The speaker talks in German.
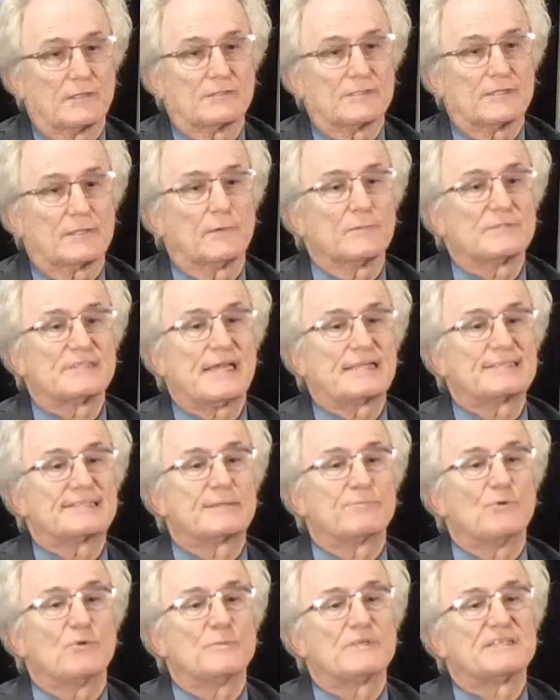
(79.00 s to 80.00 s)
Also
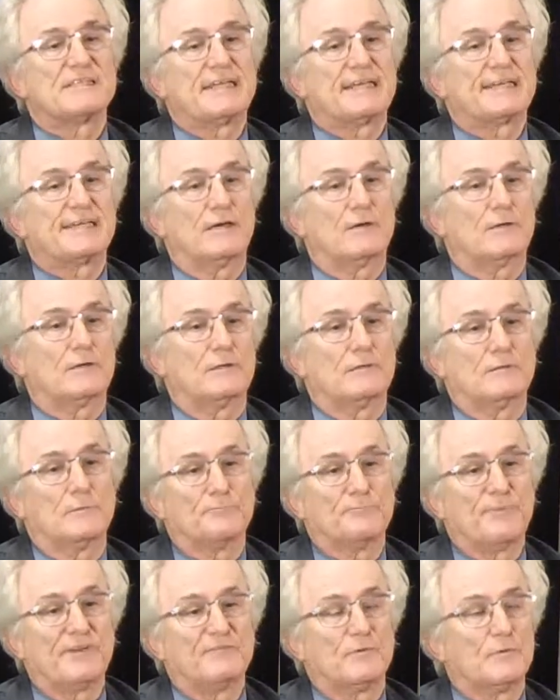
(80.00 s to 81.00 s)
grundsätzlich muss man sich ja
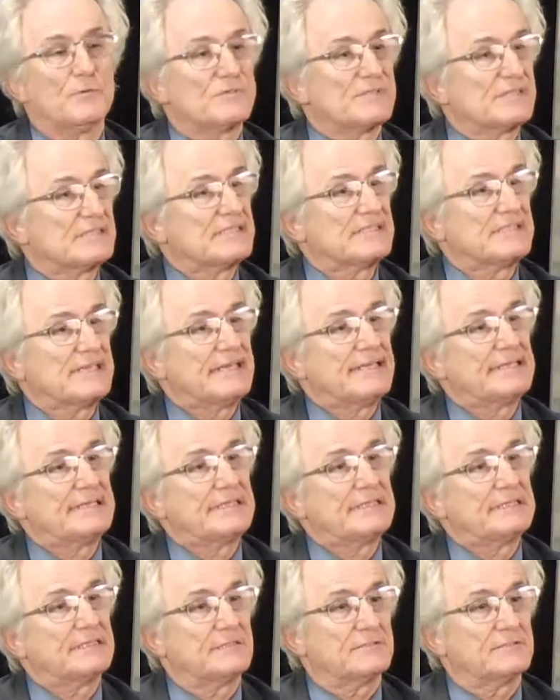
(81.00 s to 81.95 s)
bewusst sein,